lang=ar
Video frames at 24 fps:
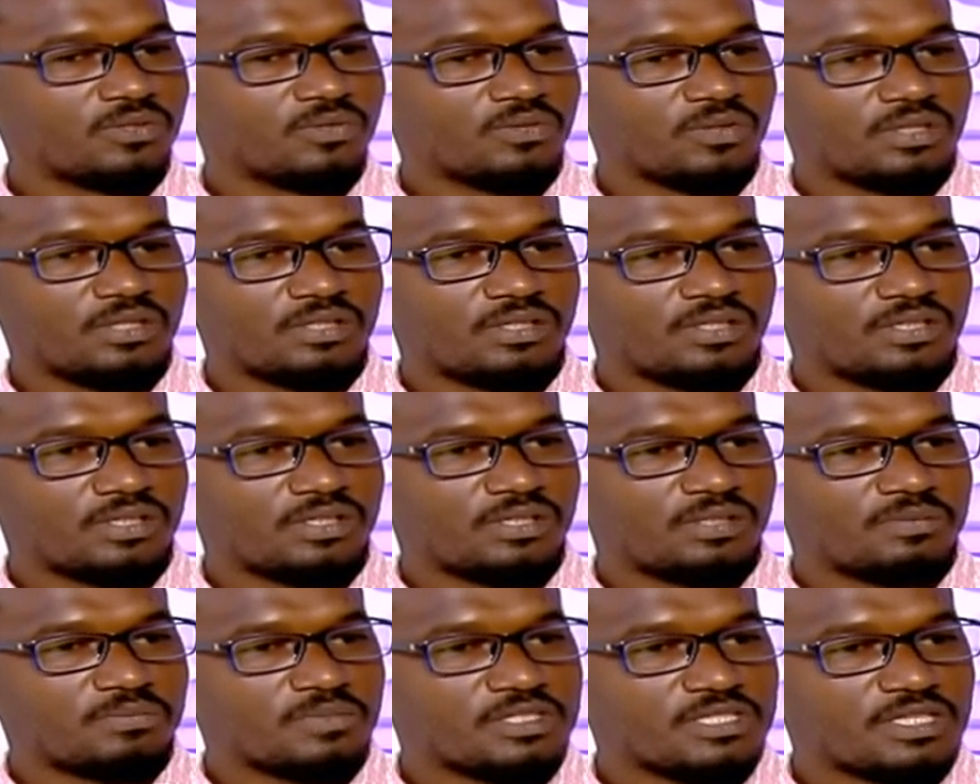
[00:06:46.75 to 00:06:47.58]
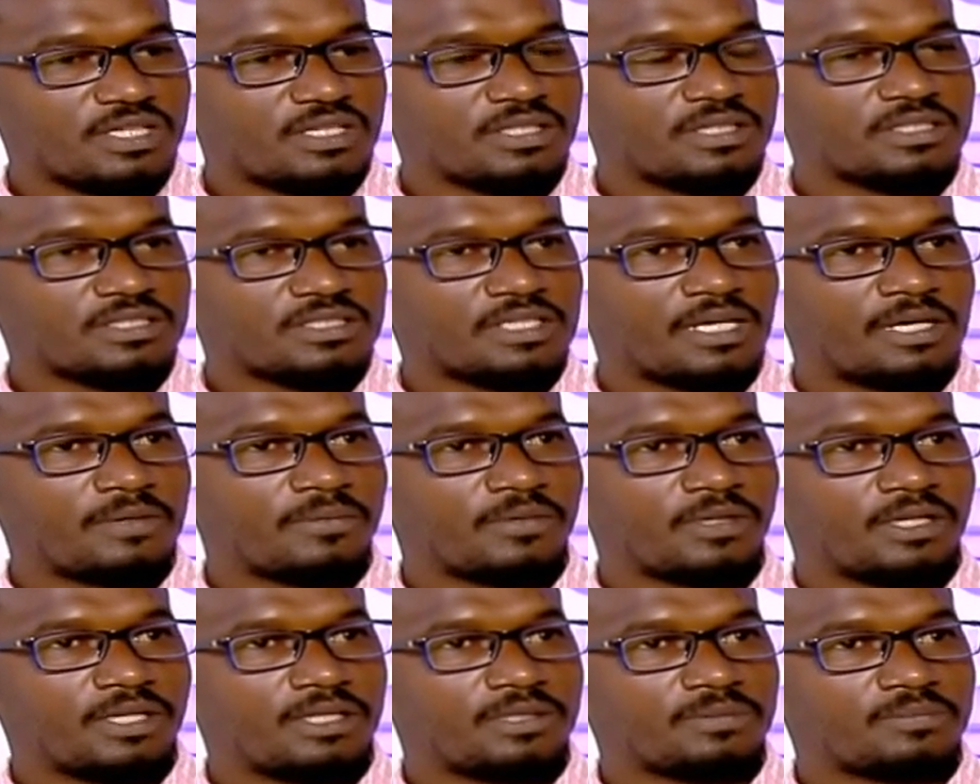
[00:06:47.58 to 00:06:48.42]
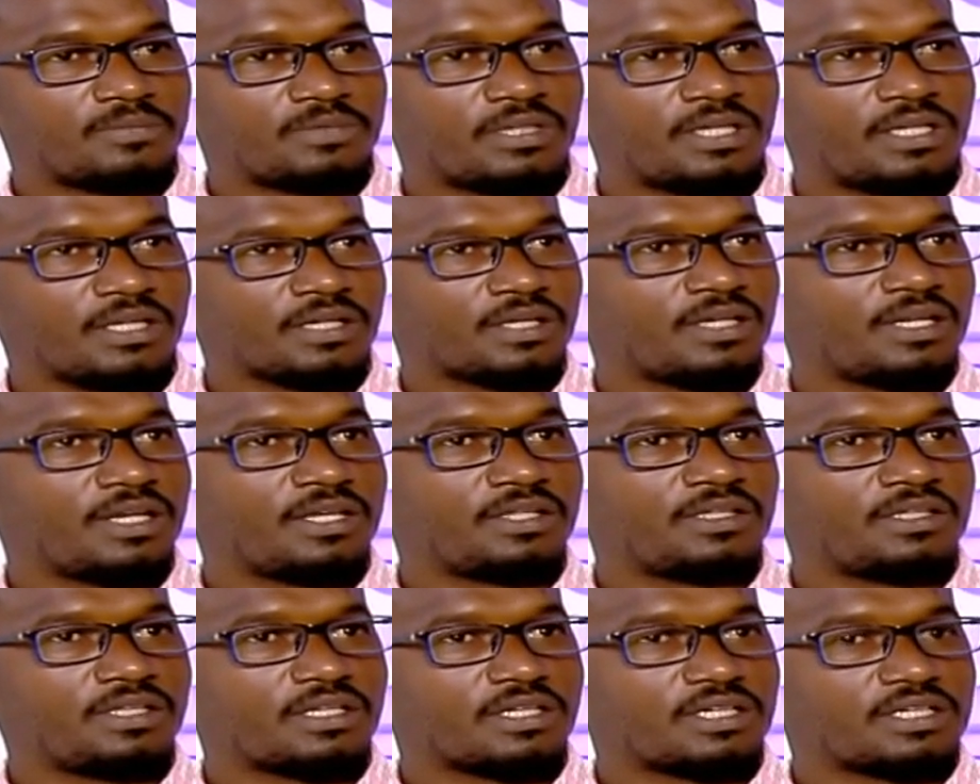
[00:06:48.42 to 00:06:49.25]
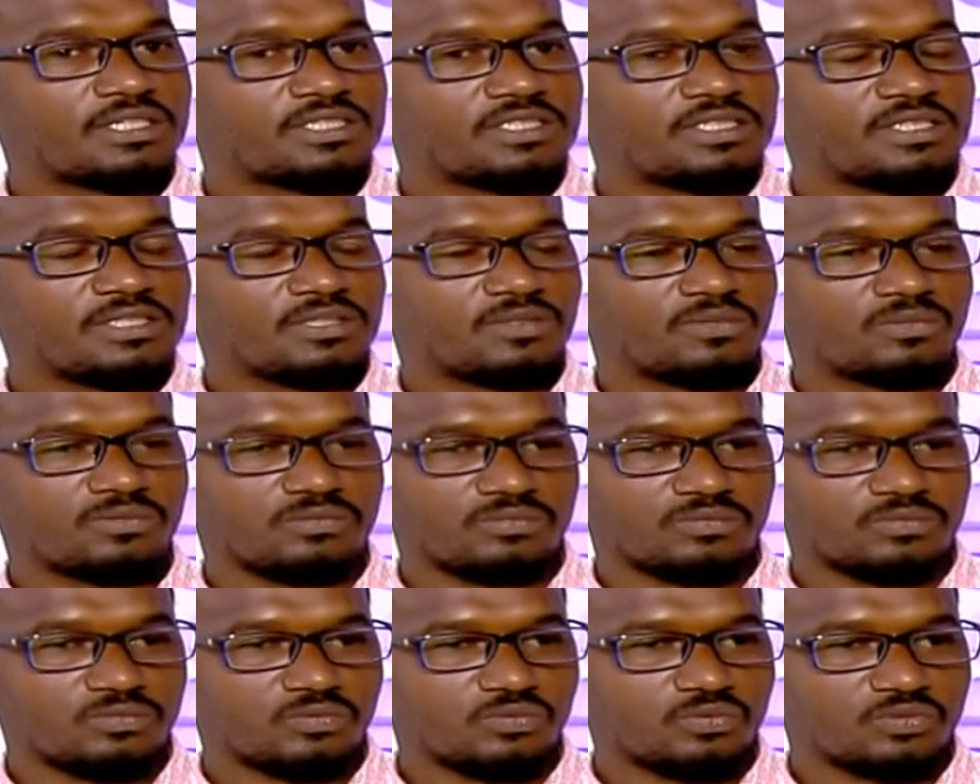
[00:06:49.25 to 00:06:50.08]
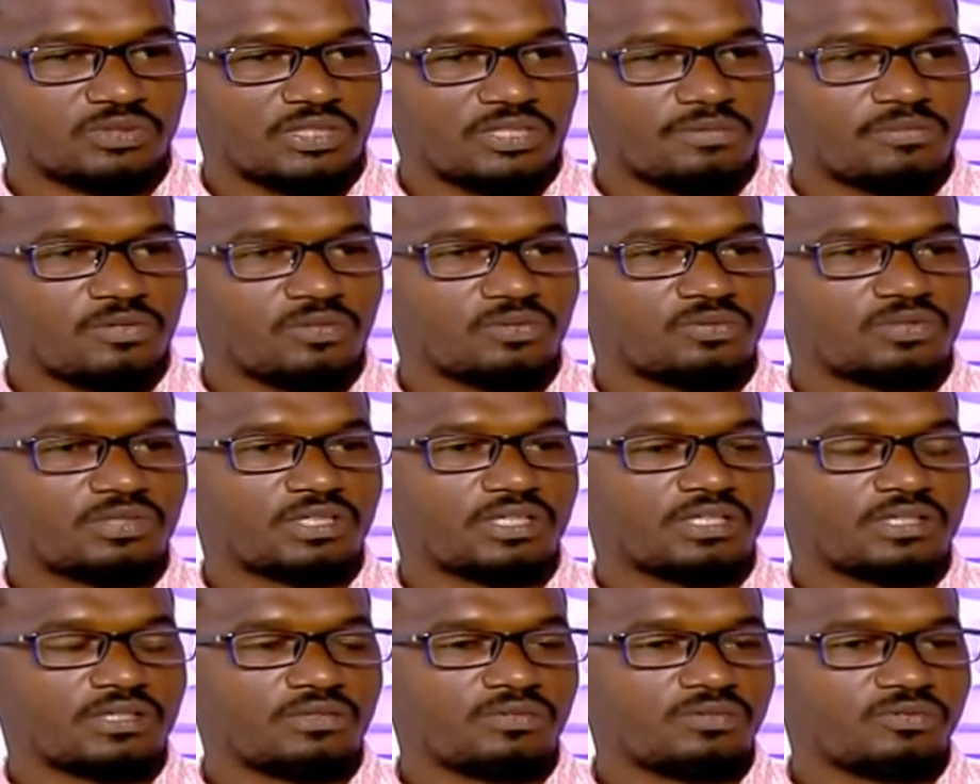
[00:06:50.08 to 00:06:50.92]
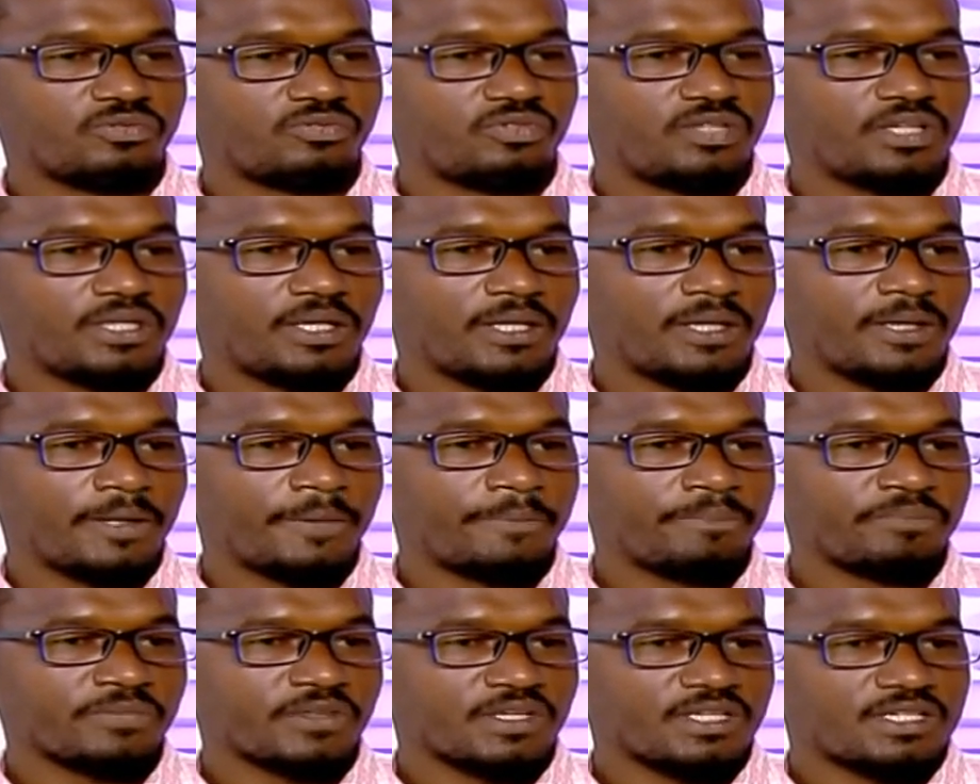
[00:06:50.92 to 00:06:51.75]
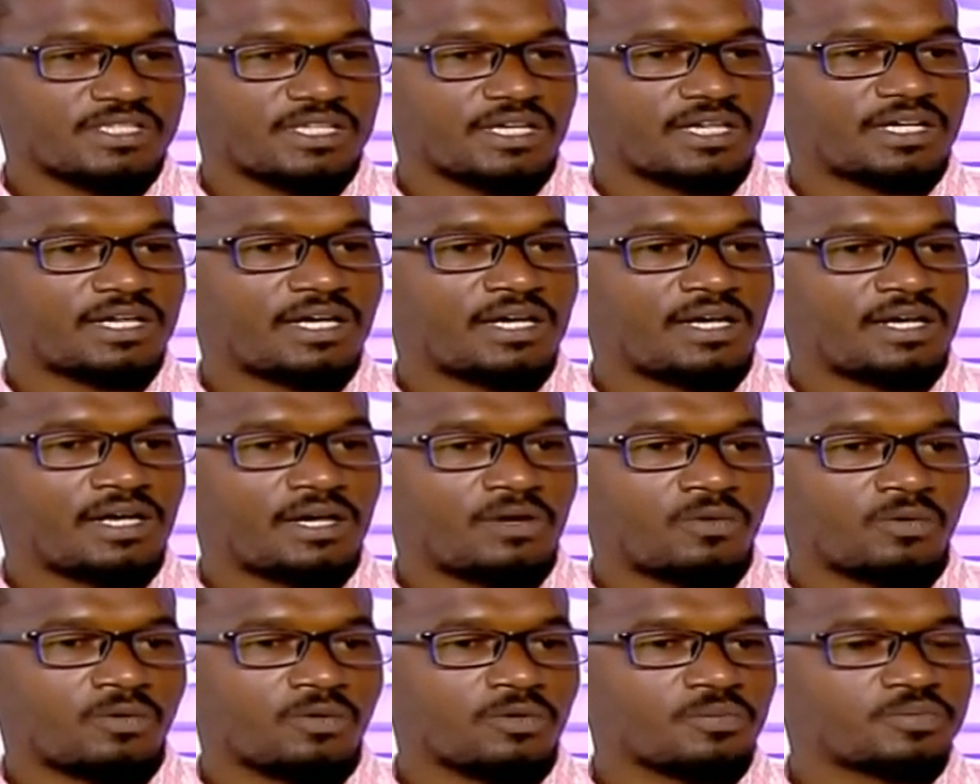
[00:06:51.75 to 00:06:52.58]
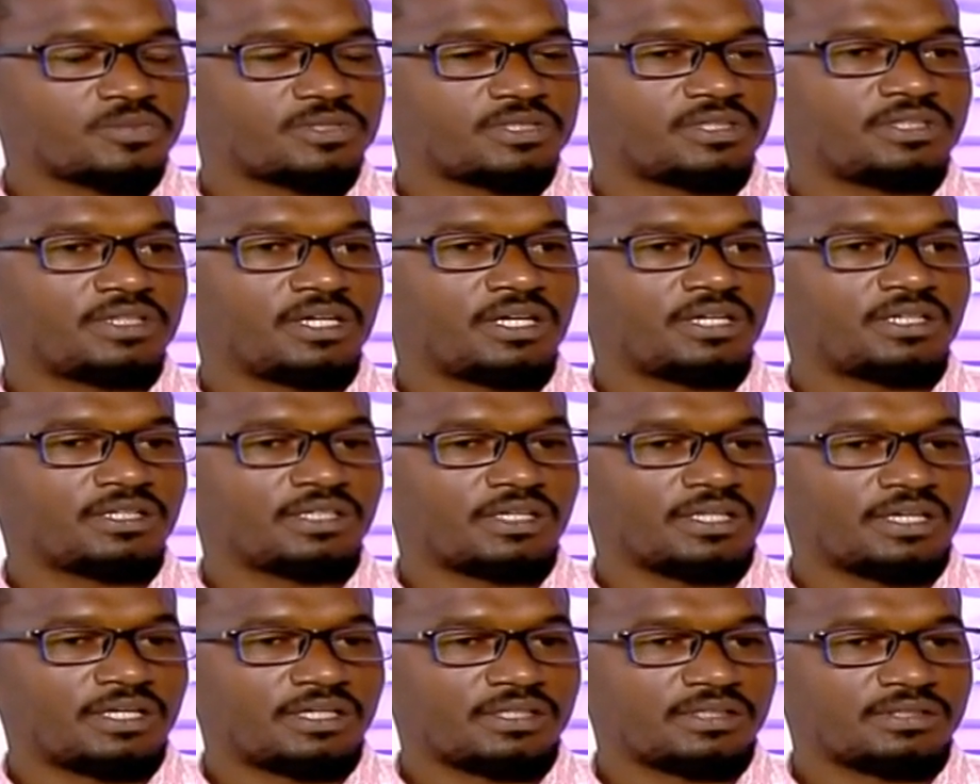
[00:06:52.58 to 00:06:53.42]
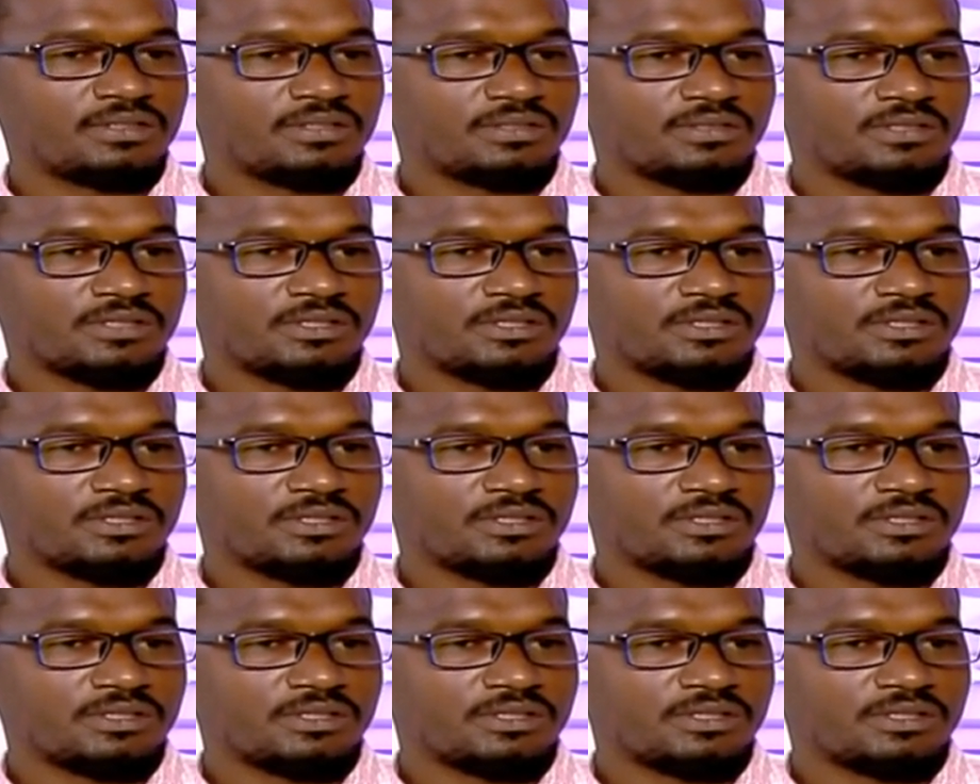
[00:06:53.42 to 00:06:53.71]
والمساله دي صعبه يعني بترهق الانديه كثيرا وزي ما قلت لك انه فيها ذكاء او خبث اداري الان